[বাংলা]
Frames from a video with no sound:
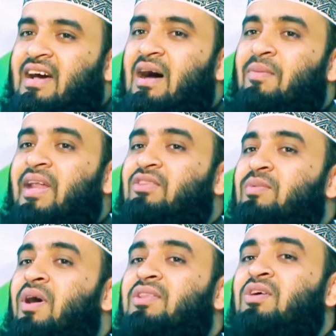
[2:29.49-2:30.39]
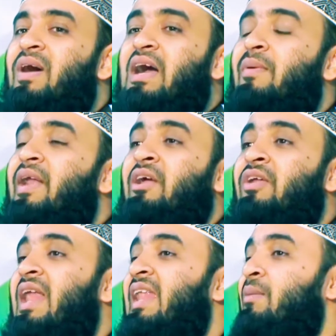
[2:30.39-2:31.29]
আমারে তুমি হতভাগা বানিও
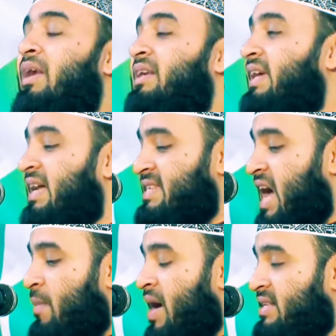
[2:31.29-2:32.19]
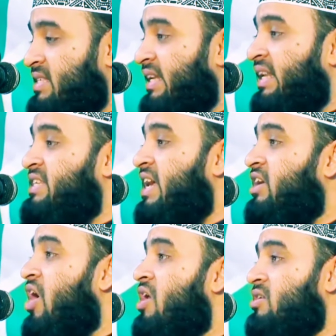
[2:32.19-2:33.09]
না আল্লাহ বলে ঠিক আছে আবার সিগনেচার
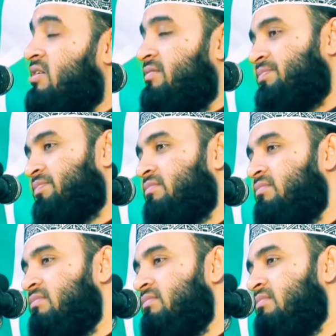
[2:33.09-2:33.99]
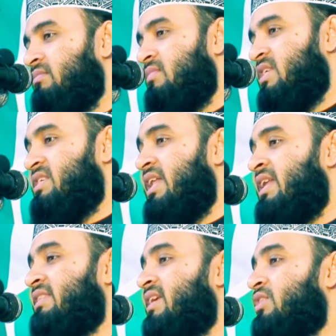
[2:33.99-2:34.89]
কর যে
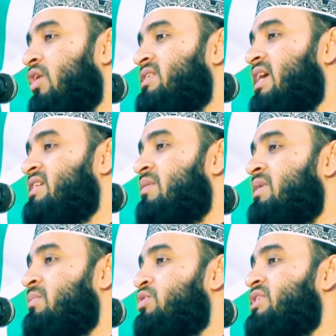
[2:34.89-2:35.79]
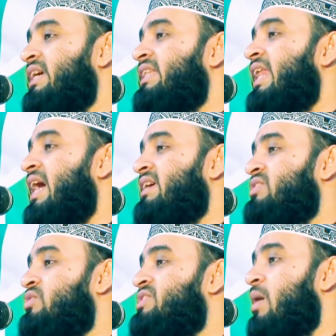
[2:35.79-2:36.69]
জান্নাতের দরজার সামনে বসিয়ে দিলে আর
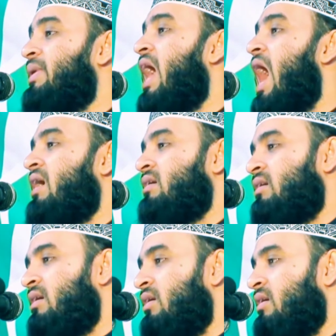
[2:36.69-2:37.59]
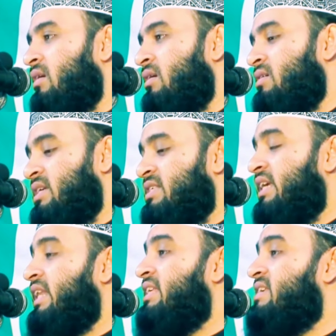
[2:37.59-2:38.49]
কিছু চাবি না সে
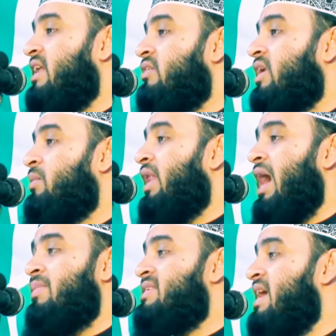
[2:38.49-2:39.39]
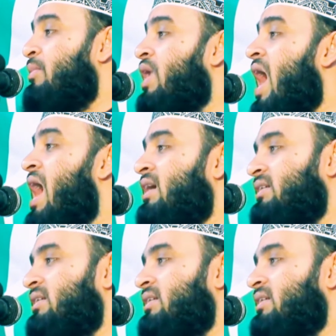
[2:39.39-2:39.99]
সিগনেচার করে বলে আমি চাবো না